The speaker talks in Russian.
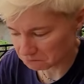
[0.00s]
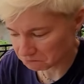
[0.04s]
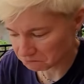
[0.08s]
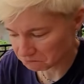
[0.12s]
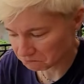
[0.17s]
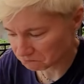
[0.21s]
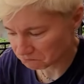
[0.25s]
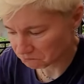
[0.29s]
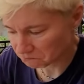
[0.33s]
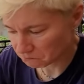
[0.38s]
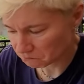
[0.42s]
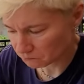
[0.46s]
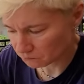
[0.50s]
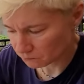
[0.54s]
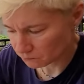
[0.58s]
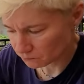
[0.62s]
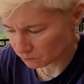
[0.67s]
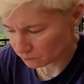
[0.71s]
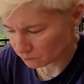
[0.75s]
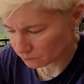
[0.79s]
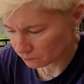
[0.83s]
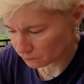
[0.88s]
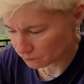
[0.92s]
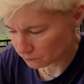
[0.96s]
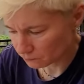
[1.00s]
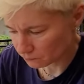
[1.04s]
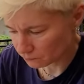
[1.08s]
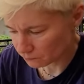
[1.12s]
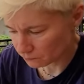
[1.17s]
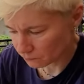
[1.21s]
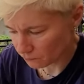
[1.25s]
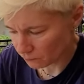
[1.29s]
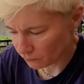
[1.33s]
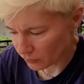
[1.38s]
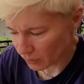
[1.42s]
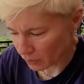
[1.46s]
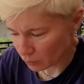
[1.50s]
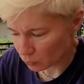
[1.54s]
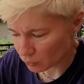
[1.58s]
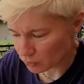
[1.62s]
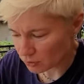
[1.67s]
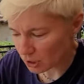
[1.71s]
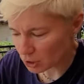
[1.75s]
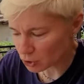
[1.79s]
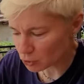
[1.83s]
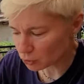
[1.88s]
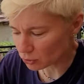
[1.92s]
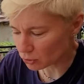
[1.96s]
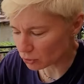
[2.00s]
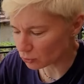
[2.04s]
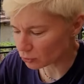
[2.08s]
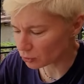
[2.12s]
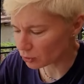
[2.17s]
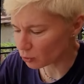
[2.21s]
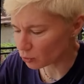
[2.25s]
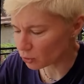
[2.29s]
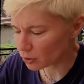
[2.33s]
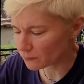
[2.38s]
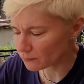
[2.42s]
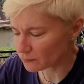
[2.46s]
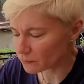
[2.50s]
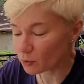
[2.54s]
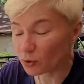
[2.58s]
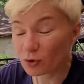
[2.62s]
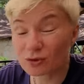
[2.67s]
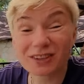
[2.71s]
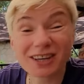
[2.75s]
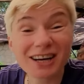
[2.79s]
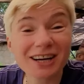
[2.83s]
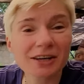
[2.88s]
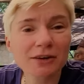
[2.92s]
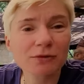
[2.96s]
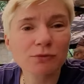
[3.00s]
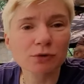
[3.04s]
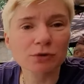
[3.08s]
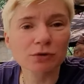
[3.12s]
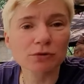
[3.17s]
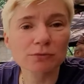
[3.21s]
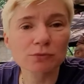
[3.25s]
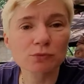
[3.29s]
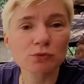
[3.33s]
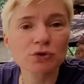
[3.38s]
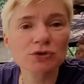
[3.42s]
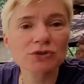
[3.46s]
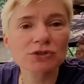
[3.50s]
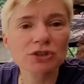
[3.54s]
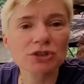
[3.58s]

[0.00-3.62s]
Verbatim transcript: А что это за мусс? А, я поняла. Знаешь, он, он такой, он как плотный.